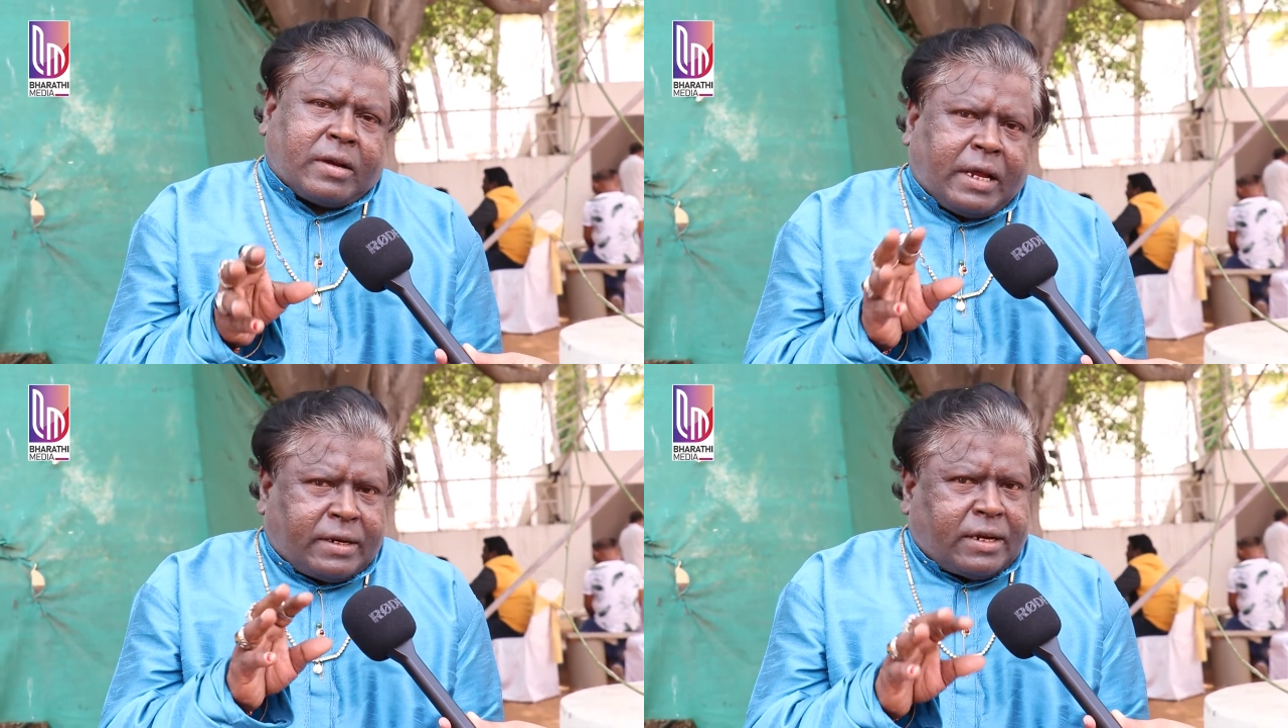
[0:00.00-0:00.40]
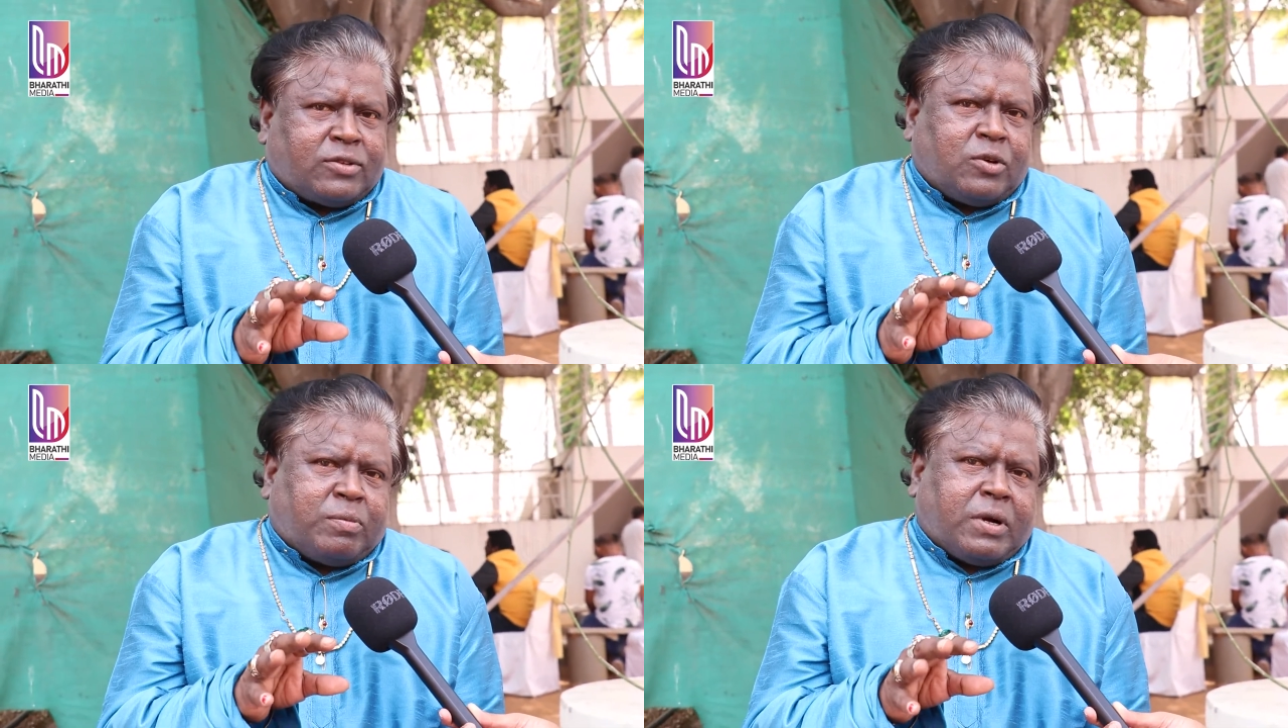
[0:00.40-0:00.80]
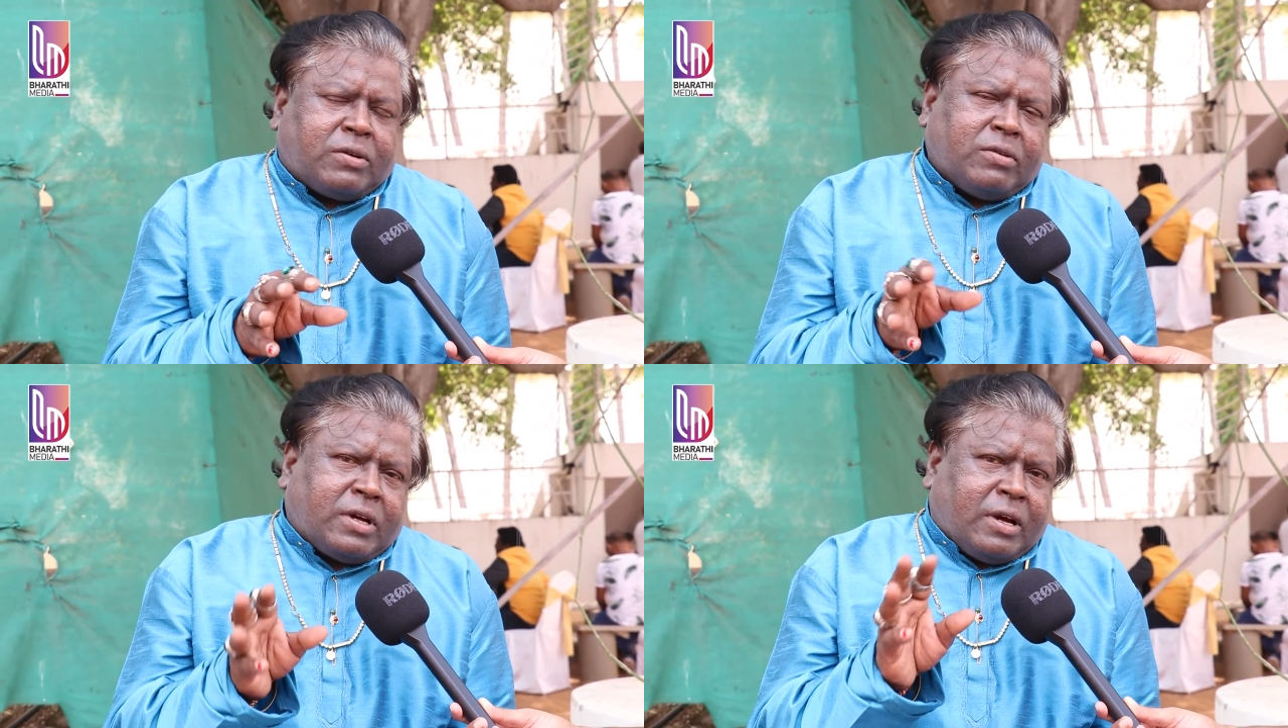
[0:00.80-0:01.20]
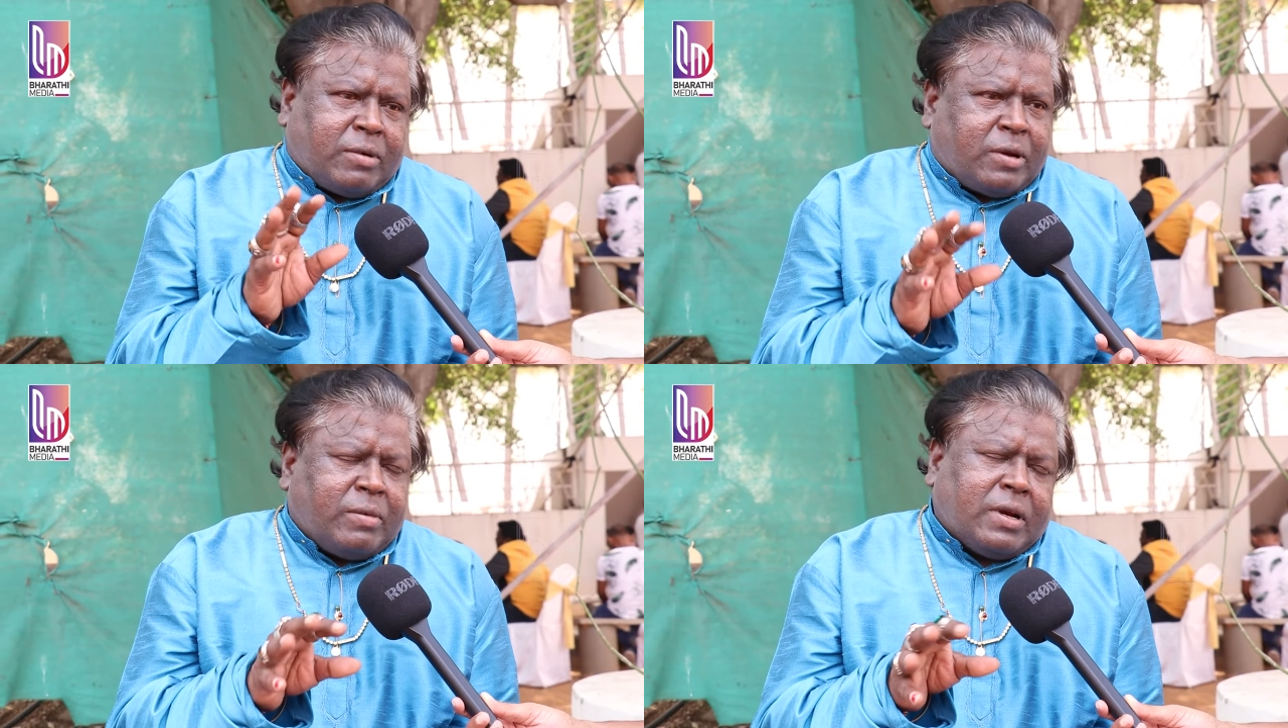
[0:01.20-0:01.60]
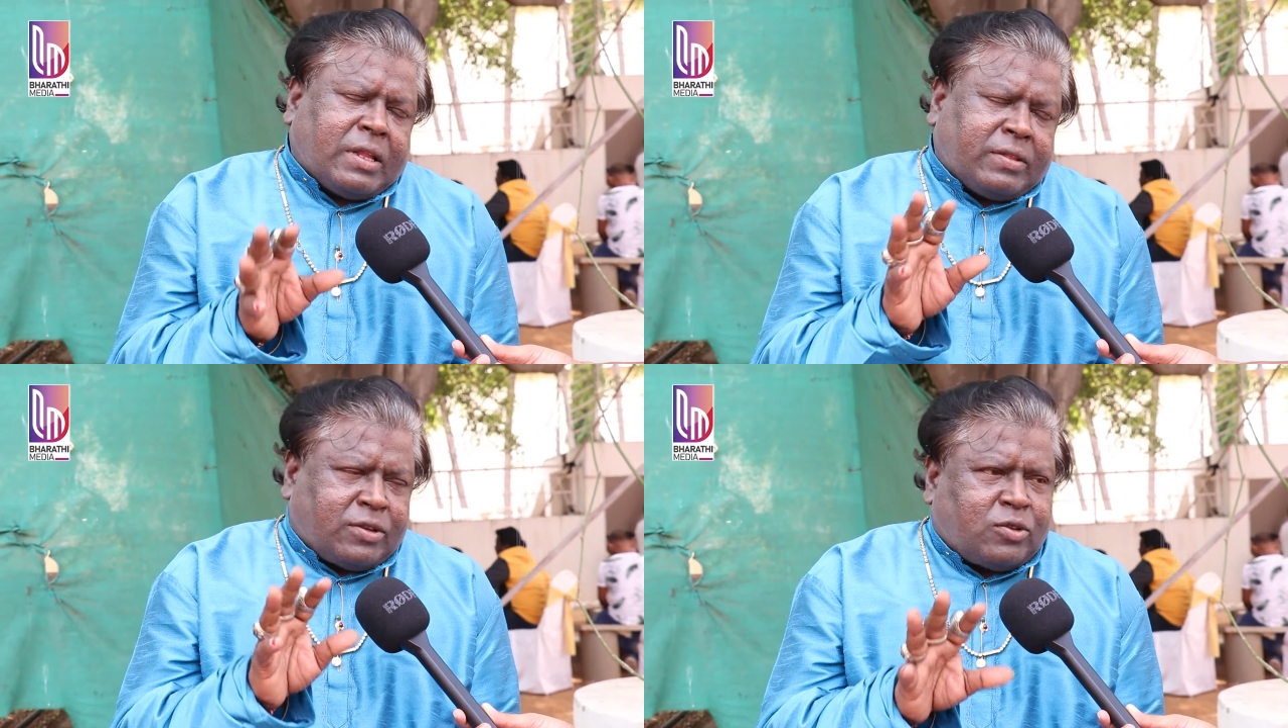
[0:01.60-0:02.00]
రైటర్తో పాటు
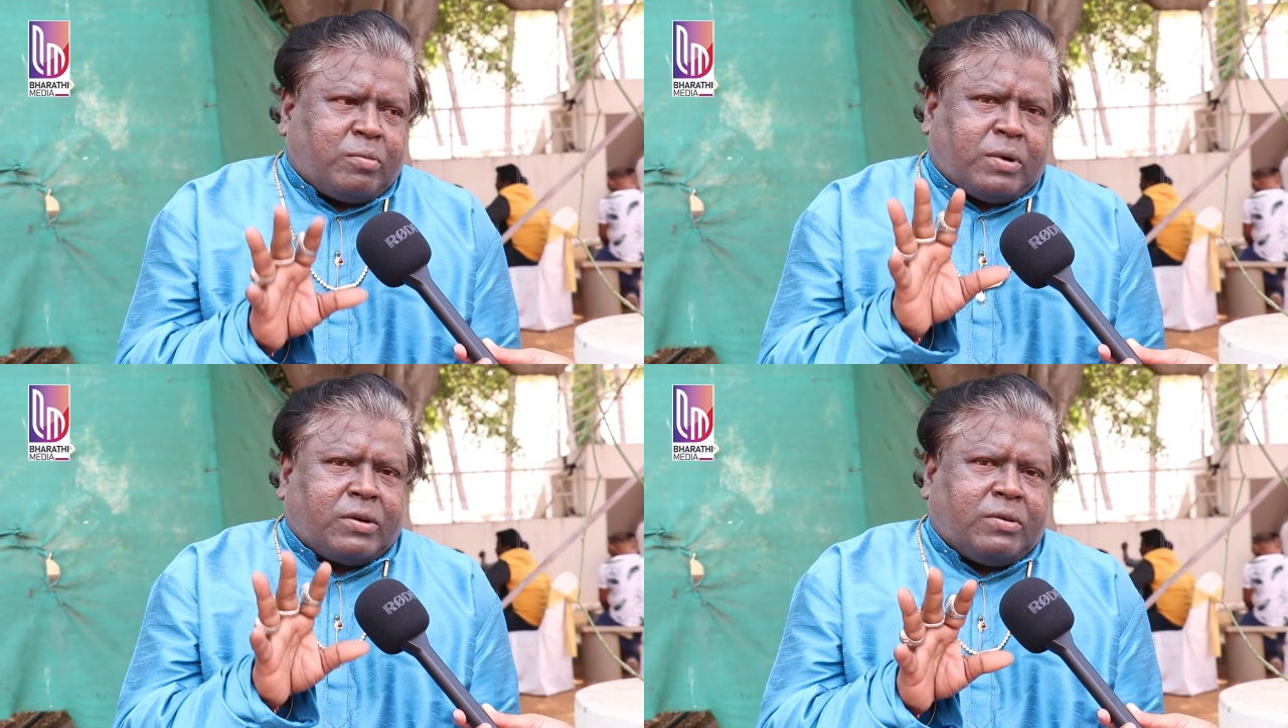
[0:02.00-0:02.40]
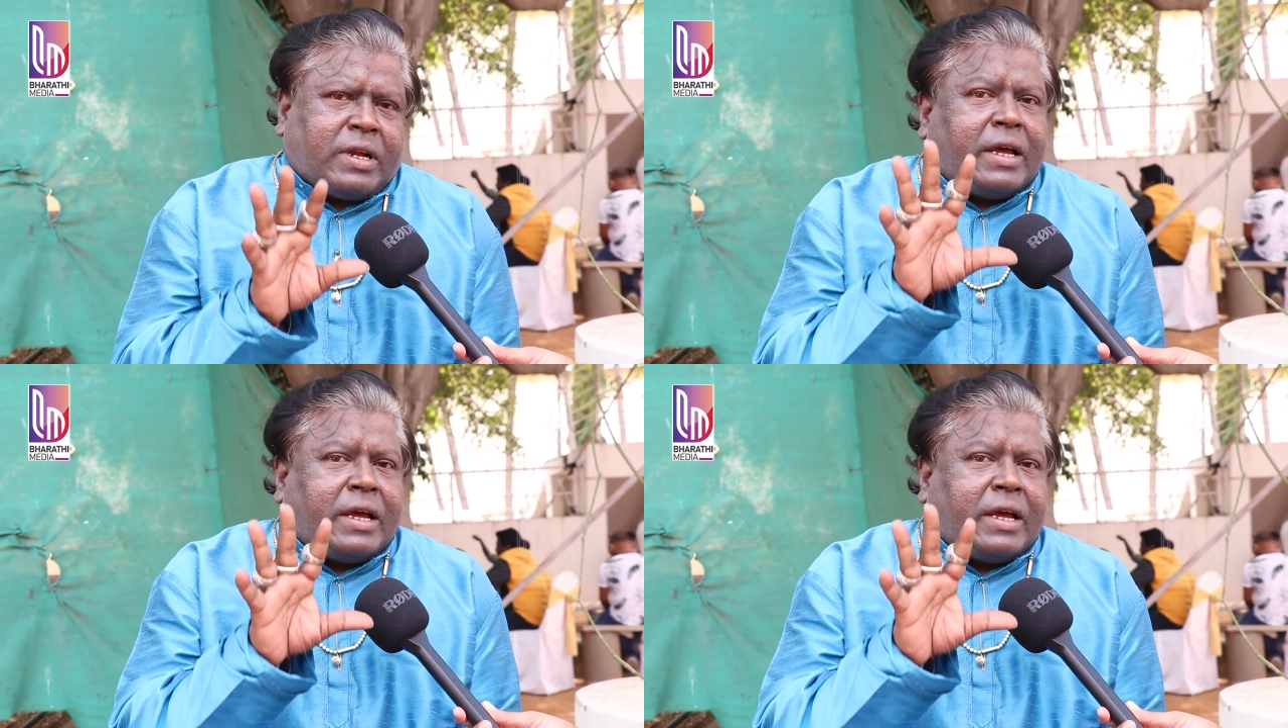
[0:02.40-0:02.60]
కెమెరామెన్లు అందరితో పాటు